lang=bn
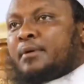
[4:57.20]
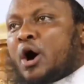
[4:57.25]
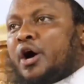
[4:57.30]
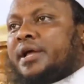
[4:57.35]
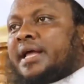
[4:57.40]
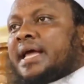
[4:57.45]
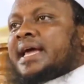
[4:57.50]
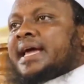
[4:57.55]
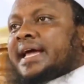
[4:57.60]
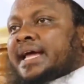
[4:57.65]

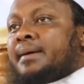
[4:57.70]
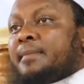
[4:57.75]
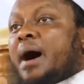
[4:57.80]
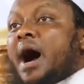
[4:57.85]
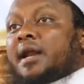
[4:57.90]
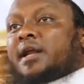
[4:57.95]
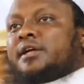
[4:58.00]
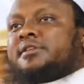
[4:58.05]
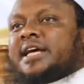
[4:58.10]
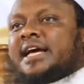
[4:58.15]
নামক
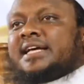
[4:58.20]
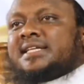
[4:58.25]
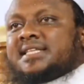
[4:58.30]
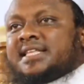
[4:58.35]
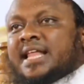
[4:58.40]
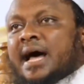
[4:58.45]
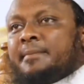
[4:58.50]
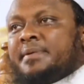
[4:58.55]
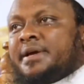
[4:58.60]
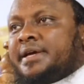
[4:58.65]
ইমারতে
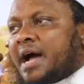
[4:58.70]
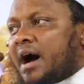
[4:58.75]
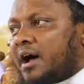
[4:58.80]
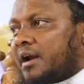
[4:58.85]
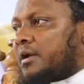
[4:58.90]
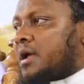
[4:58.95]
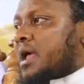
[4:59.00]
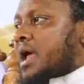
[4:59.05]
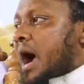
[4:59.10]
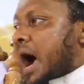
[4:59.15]

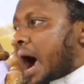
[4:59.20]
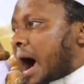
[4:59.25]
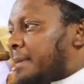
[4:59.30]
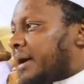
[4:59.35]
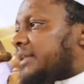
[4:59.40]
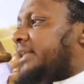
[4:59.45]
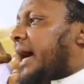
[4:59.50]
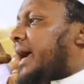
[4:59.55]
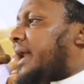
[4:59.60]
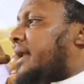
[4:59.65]
ইসলামিয়ার
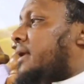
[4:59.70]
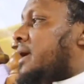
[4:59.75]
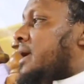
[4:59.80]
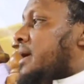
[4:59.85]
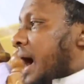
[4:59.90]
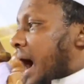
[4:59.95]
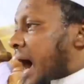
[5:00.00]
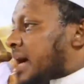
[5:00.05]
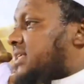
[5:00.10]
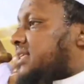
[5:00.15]
আমাদের
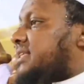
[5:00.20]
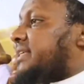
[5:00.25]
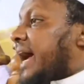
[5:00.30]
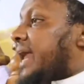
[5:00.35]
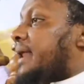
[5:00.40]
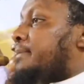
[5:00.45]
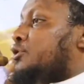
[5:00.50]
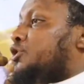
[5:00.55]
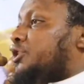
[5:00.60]
আজকের